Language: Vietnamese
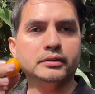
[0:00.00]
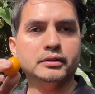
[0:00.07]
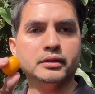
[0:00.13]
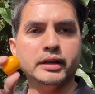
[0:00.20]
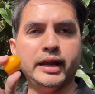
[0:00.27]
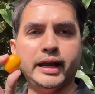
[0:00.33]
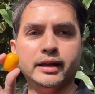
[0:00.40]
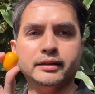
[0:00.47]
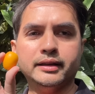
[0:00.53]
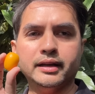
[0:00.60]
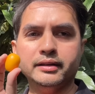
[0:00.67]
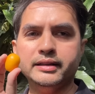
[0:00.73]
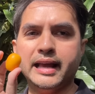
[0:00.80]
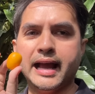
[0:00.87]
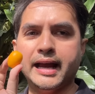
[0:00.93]
nè,
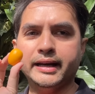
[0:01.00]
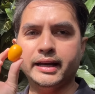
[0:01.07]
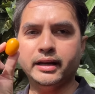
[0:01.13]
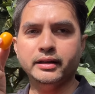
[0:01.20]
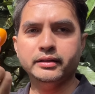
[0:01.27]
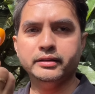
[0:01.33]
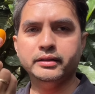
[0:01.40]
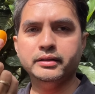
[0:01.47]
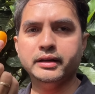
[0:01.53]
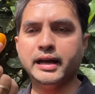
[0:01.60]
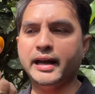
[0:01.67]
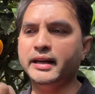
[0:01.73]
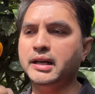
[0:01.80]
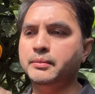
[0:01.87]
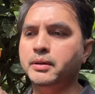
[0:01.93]
tắc dài nè, vừa
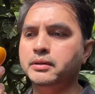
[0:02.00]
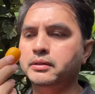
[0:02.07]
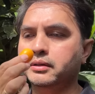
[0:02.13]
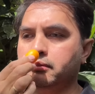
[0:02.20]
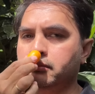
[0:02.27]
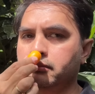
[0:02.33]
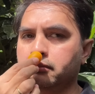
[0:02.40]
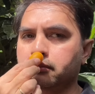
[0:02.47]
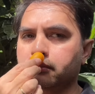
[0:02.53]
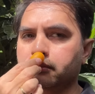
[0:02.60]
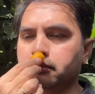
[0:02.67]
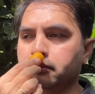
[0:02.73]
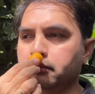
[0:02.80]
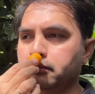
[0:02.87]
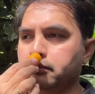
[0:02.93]
hái nè mọi người.
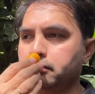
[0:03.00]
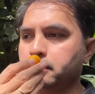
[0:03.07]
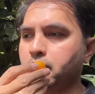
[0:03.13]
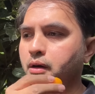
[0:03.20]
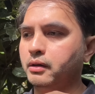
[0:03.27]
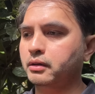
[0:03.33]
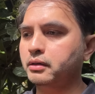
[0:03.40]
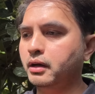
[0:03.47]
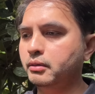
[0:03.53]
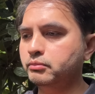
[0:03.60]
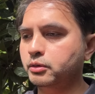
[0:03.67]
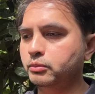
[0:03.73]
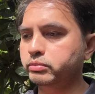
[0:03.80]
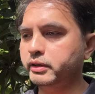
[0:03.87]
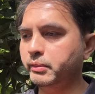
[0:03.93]
Trời, nó thơm
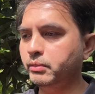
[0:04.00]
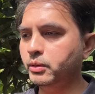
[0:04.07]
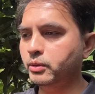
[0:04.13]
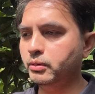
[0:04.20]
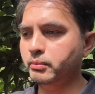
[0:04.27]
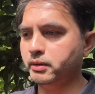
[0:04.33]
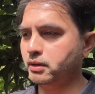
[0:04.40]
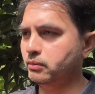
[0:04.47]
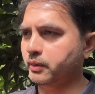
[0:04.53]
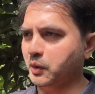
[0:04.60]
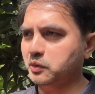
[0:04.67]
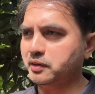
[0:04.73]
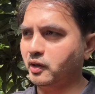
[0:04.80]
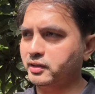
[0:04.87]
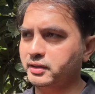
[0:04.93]
khủng khiếp luôn, mình không
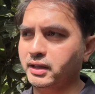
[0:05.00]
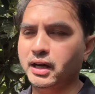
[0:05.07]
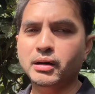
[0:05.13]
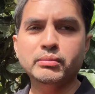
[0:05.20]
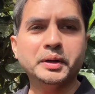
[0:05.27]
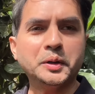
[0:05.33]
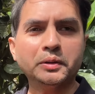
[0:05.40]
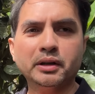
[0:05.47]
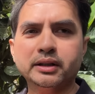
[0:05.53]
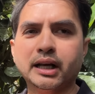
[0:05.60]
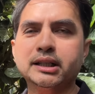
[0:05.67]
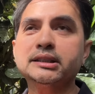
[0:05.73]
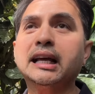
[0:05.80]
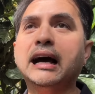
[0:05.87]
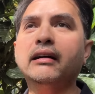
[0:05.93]
hiểu tại không hiểu tại
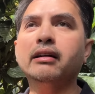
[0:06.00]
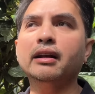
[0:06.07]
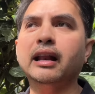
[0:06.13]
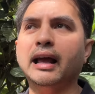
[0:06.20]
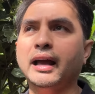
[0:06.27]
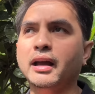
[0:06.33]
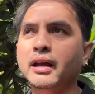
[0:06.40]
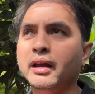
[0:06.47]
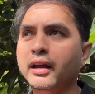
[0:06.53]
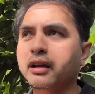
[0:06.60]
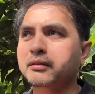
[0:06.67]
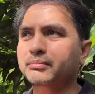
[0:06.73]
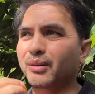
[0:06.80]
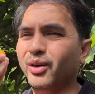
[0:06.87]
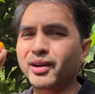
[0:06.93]
tại sao đó là
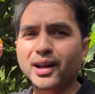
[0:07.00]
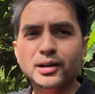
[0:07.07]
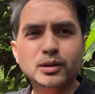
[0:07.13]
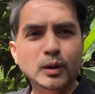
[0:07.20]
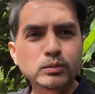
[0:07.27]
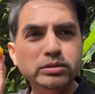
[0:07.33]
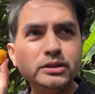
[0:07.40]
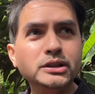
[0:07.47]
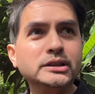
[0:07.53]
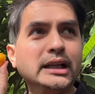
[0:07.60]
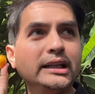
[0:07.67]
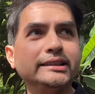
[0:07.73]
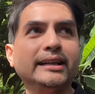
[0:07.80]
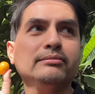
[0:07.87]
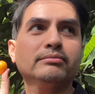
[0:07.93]
mỗi lần cũng người
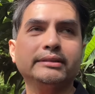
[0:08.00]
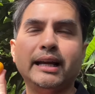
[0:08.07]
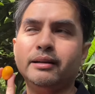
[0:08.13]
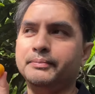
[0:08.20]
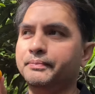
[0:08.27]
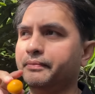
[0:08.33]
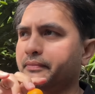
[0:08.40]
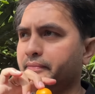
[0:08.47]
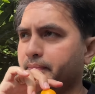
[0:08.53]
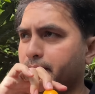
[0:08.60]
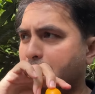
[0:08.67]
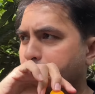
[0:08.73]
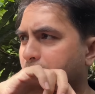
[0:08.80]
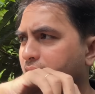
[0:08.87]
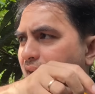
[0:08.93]
ta trồng tắc
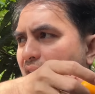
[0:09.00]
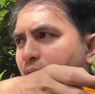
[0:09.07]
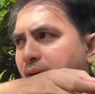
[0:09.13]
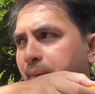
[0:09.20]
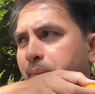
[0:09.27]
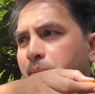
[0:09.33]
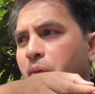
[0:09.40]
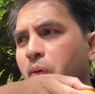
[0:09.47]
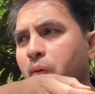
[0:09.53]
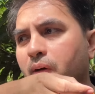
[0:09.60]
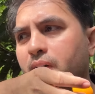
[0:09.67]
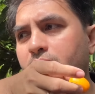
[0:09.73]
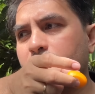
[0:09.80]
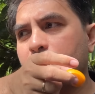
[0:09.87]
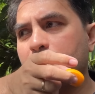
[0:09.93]
mà mình ra ngoài mình mua
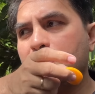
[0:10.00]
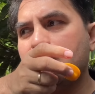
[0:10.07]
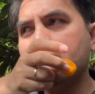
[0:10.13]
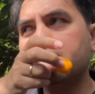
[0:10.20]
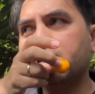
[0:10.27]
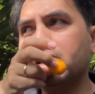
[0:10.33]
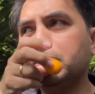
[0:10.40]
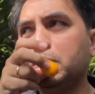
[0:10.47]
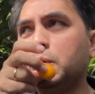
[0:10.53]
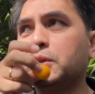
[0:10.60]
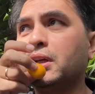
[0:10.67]
á, cái mùi